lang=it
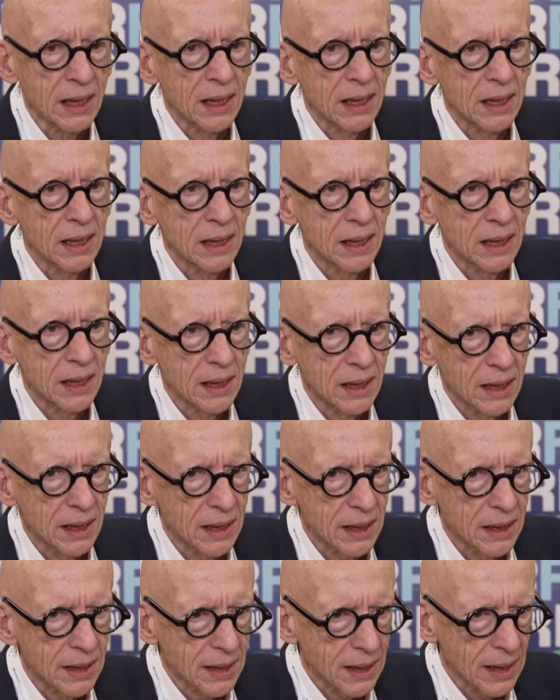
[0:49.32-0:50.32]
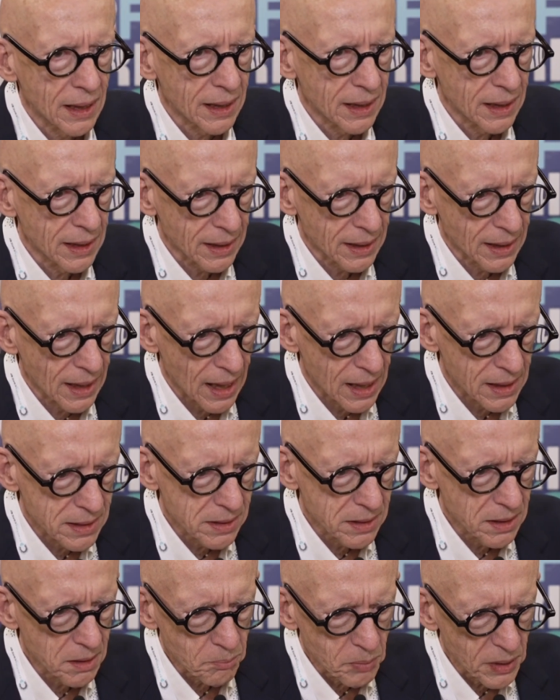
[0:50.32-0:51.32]
eh, Cracking
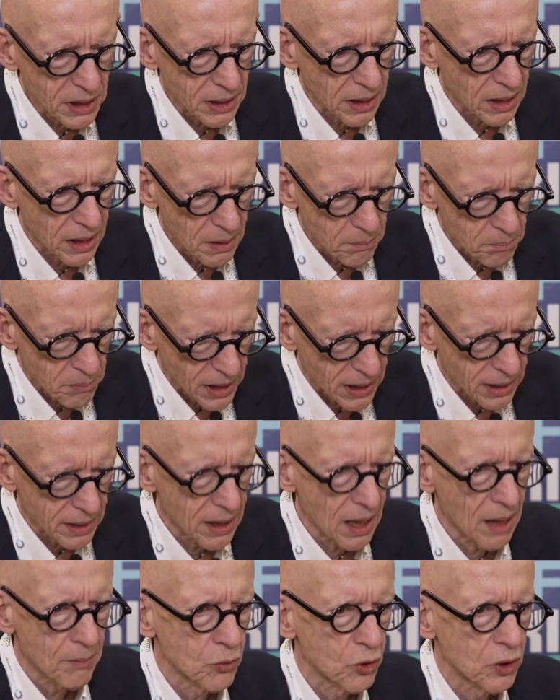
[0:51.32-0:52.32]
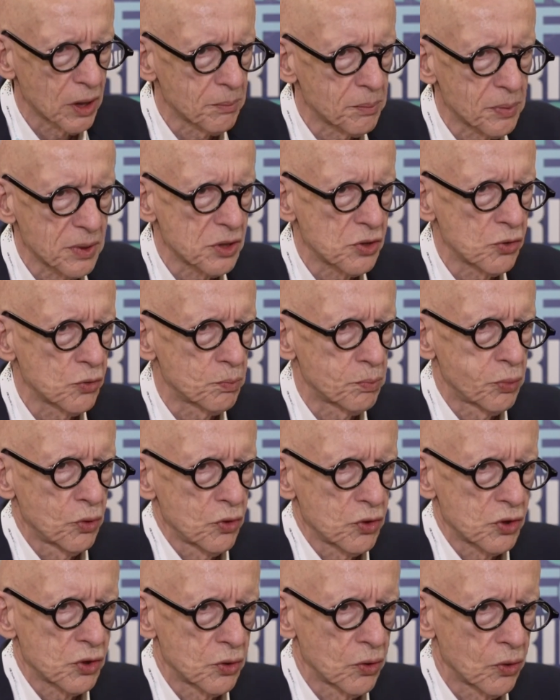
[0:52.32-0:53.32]
Cancer perché partiamo dal
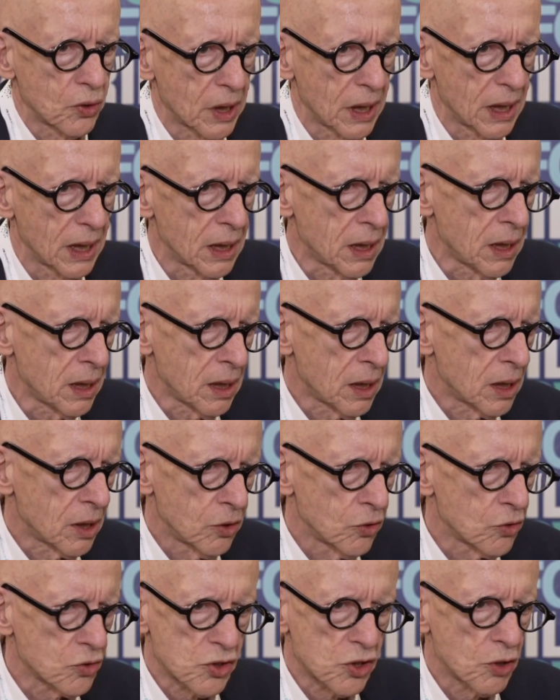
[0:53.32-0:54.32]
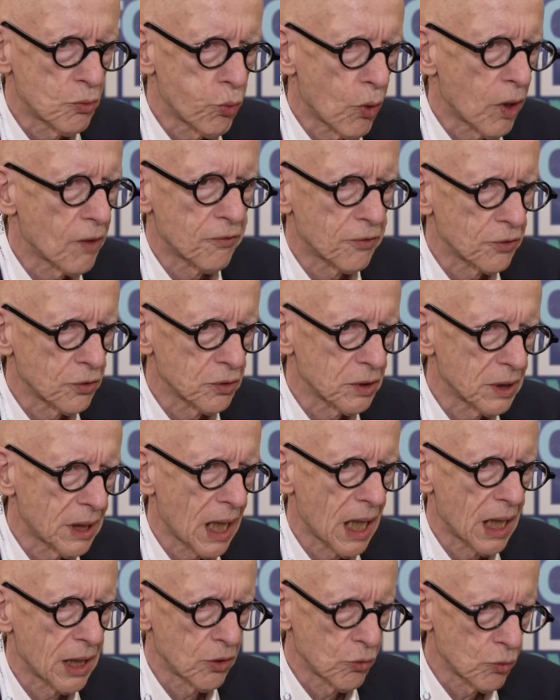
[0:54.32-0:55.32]
presupposto che non si può
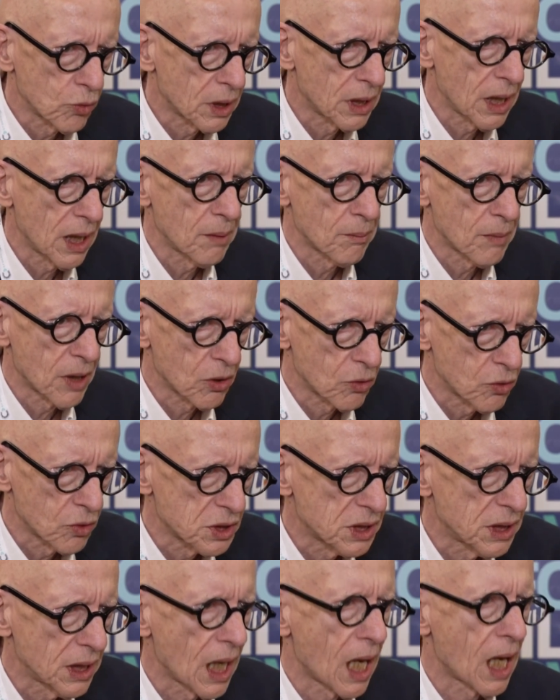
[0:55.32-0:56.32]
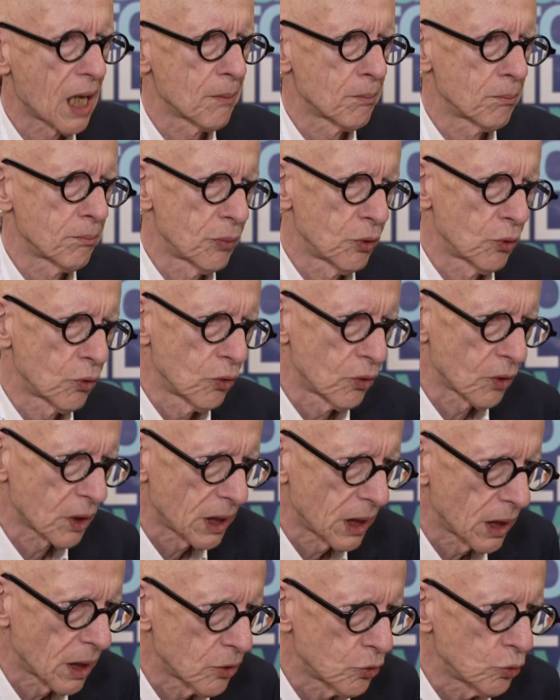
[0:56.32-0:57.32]
affrontare un tema così ampio, con
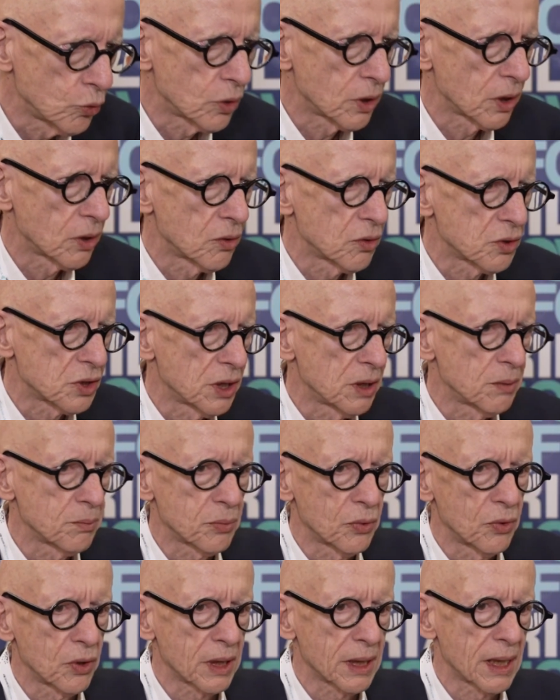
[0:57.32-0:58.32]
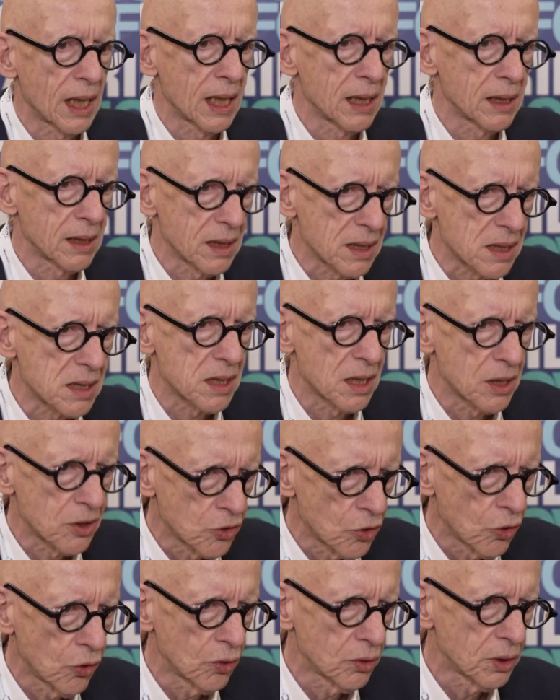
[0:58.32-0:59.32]
ricadute così importanti, se
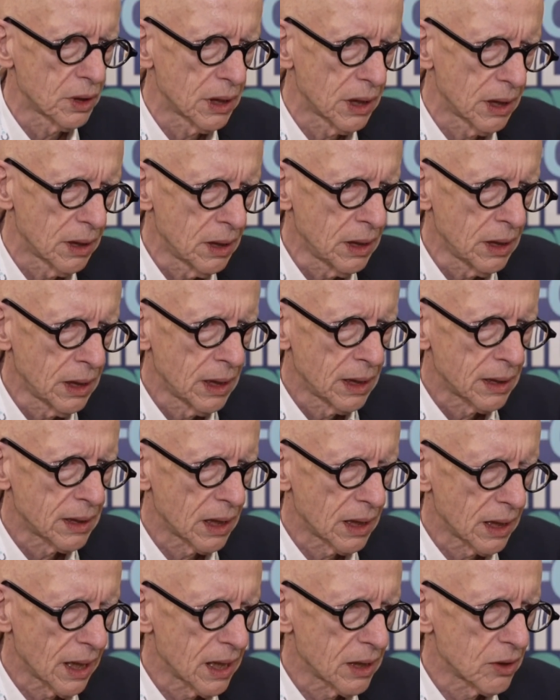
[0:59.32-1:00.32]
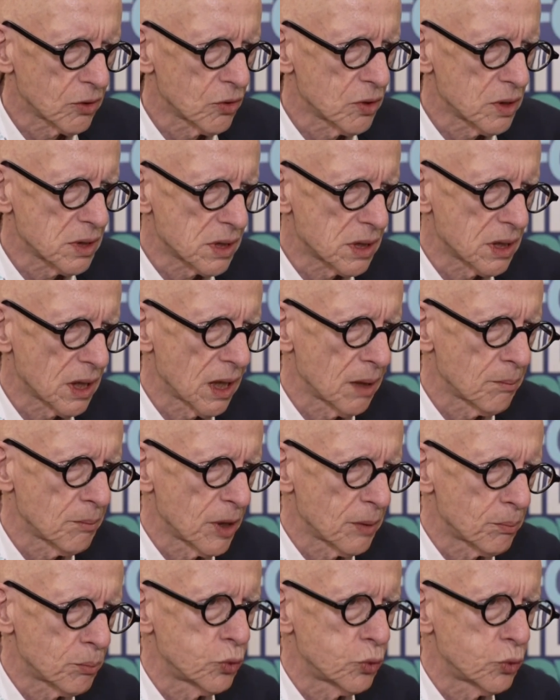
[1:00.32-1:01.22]
non tenendo insieme